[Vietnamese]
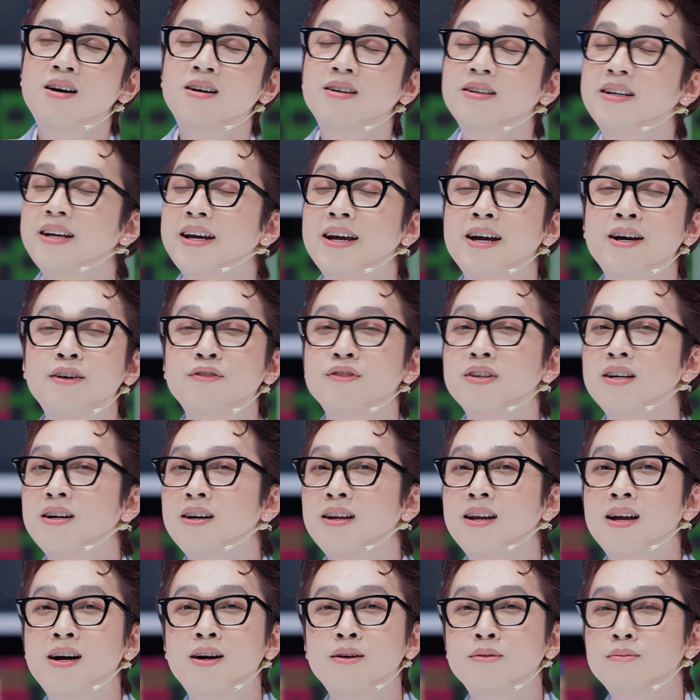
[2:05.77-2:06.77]
nghe
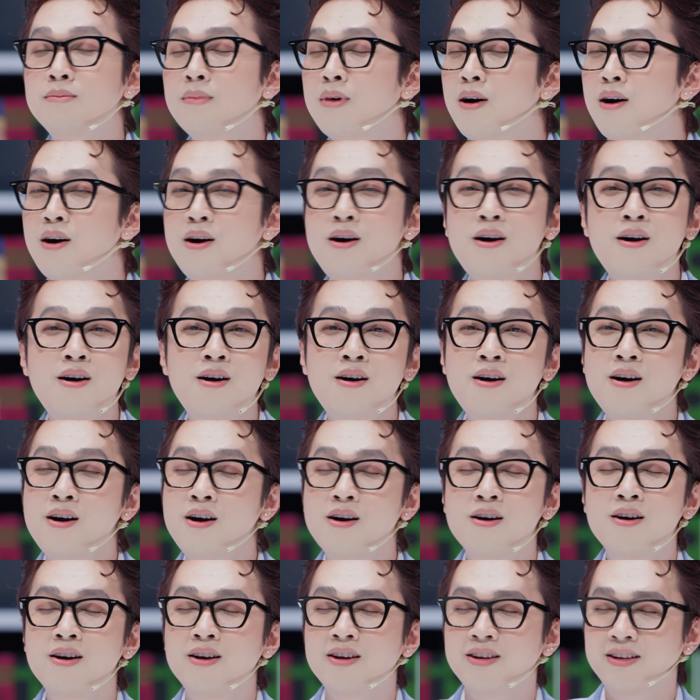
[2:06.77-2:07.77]
vừa lòng
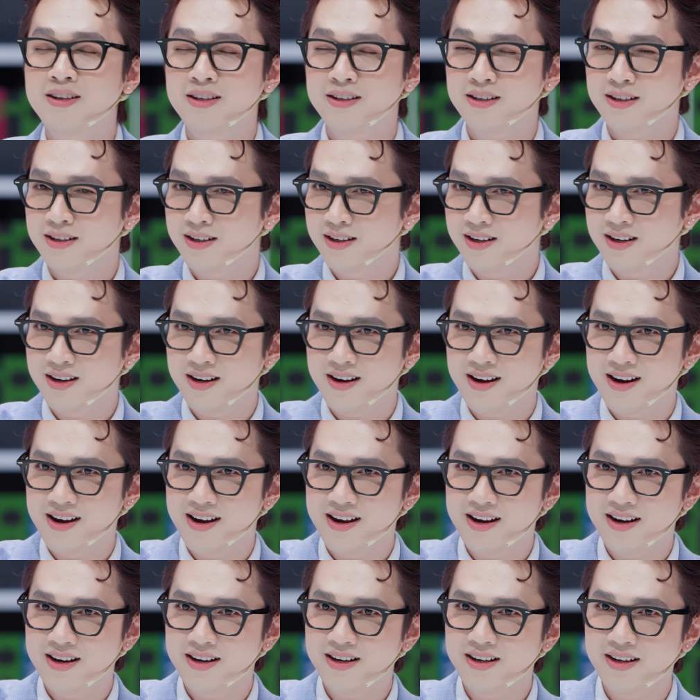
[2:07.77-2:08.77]
mọi
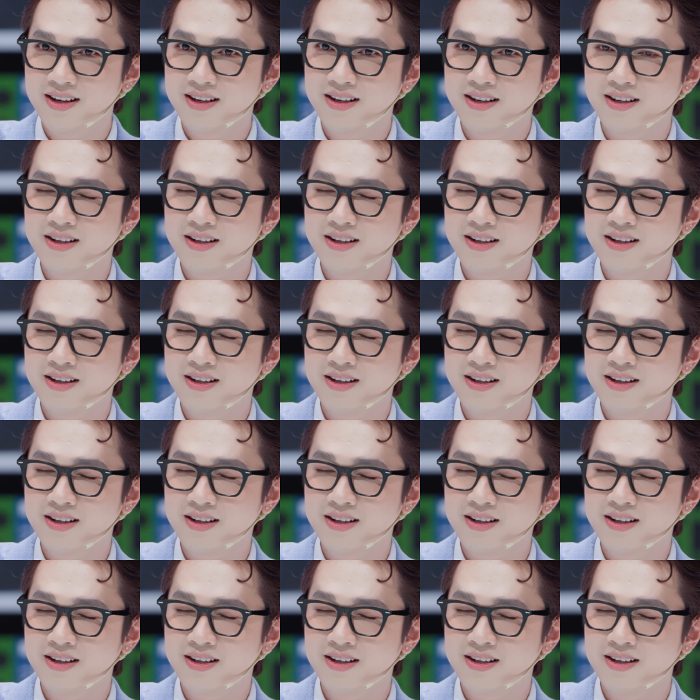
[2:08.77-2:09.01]
người